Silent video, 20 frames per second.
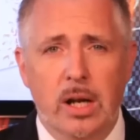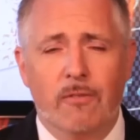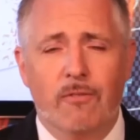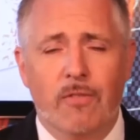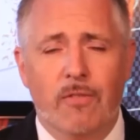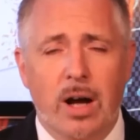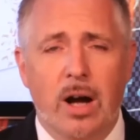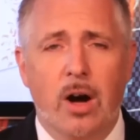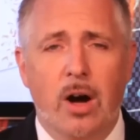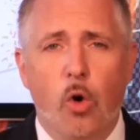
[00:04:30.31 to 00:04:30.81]

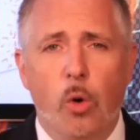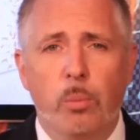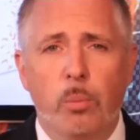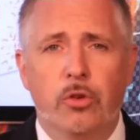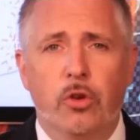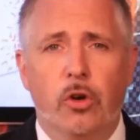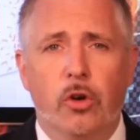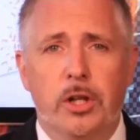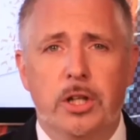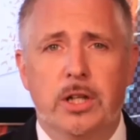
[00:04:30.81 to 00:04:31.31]
Warum
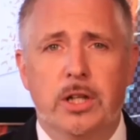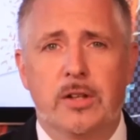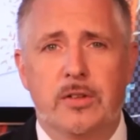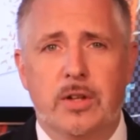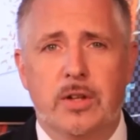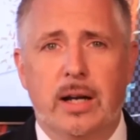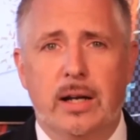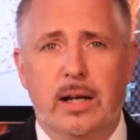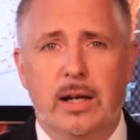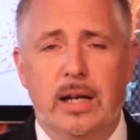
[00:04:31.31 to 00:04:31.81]
sollte ich
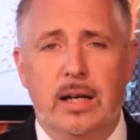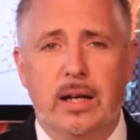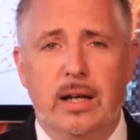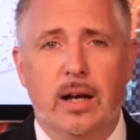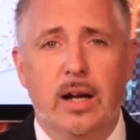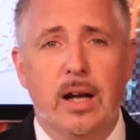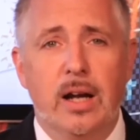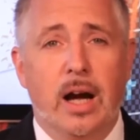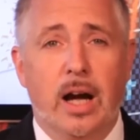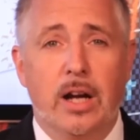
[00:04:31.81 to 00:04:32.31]
als
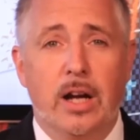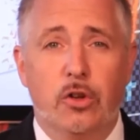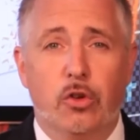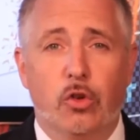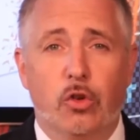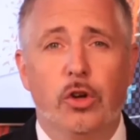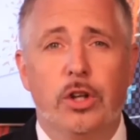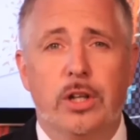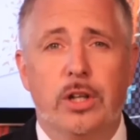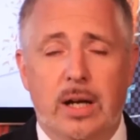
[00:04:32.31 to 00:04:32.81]
Anleger eine
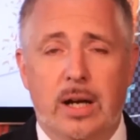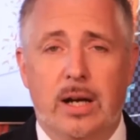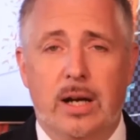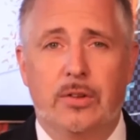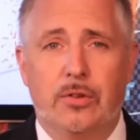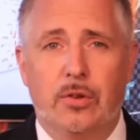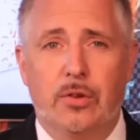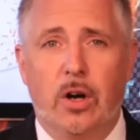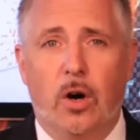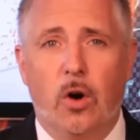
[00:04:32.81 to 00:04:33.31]
solche
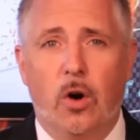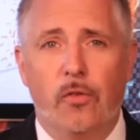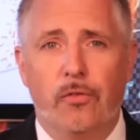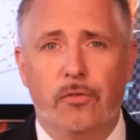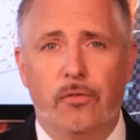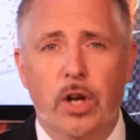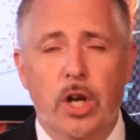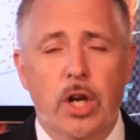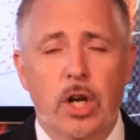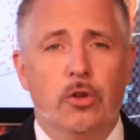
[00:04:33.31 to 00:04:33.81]
Aktie
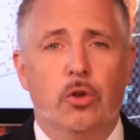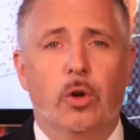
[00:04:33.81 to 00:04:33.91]
kaufen,